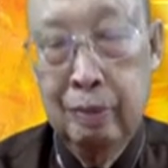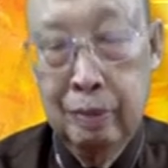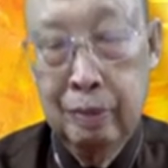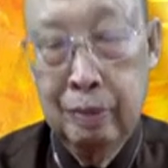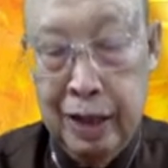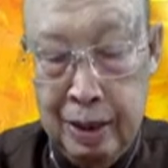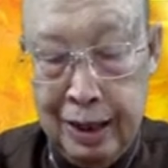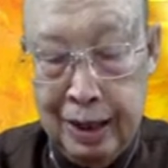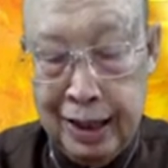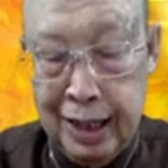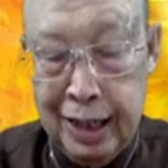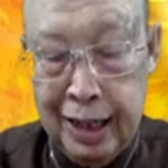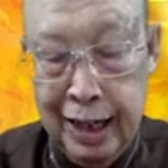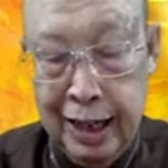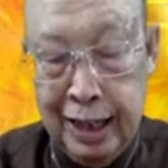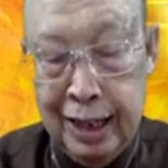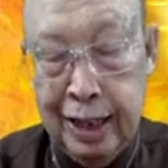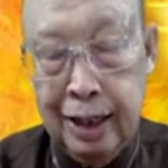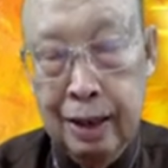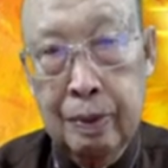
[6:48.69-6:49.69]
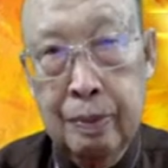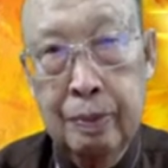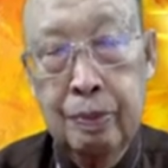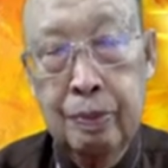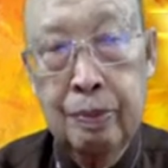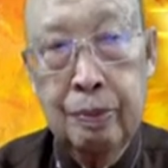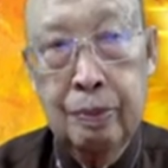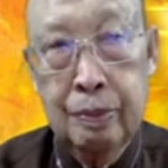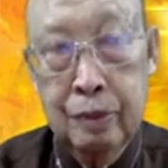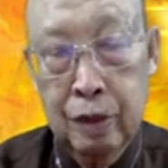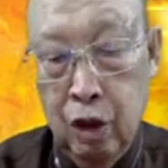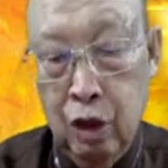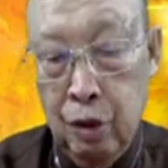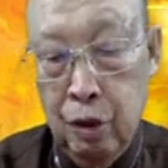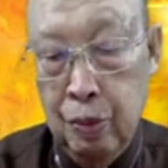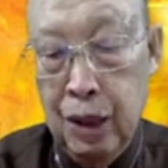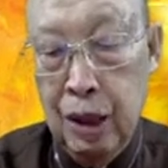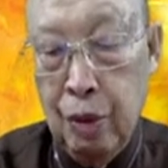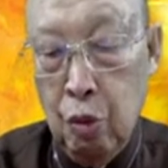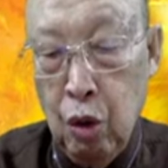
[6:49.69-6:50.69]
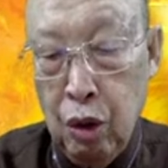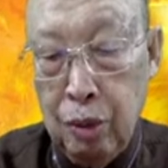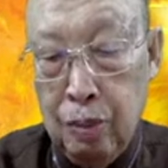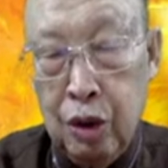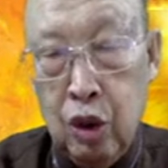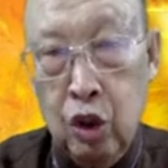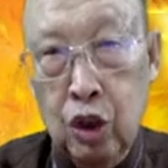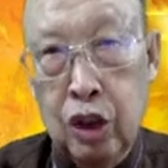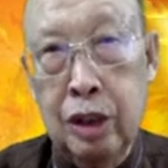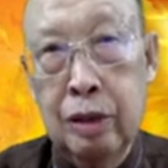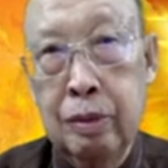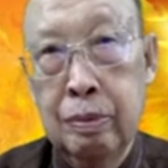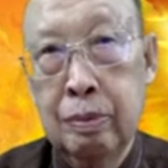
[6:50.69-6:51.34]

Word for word: ที่ไม่กังแขนนั้นเนาะเพื่อมวลมนุษย์